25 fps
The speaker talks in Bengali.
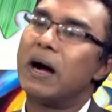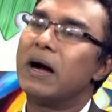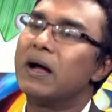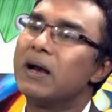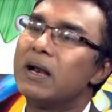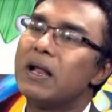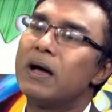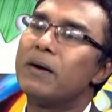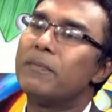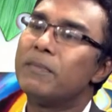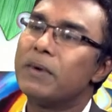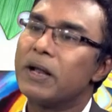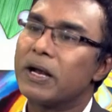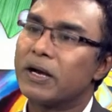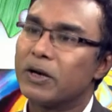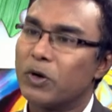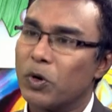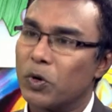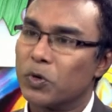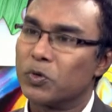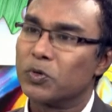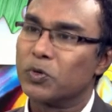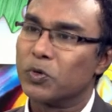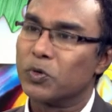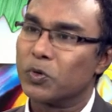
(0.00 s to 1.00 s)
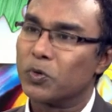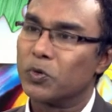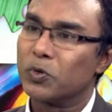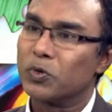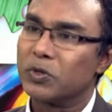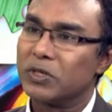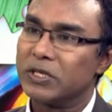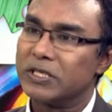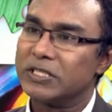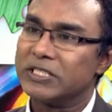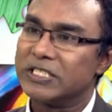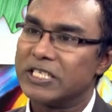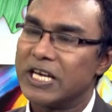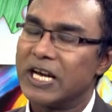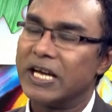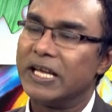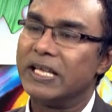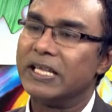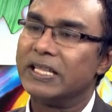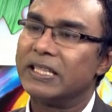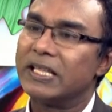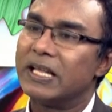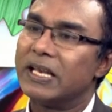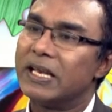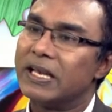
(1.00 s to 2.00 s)
বাংলা আমরা একটা অর্থ করতে চাই
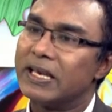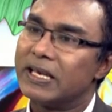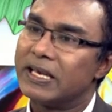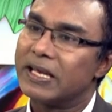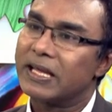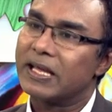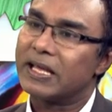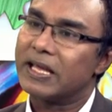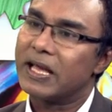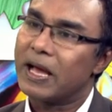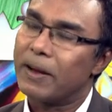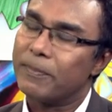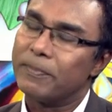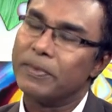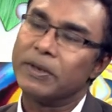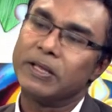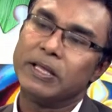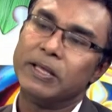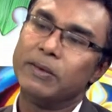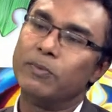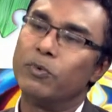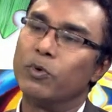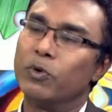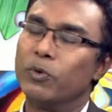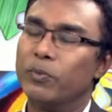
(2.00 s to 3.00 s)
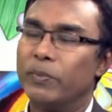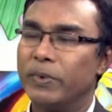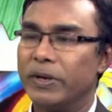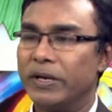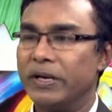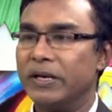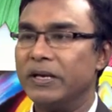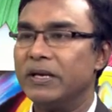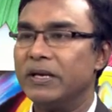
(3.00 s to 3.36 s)
তাহলে এটাকে আপনি কি বলবেন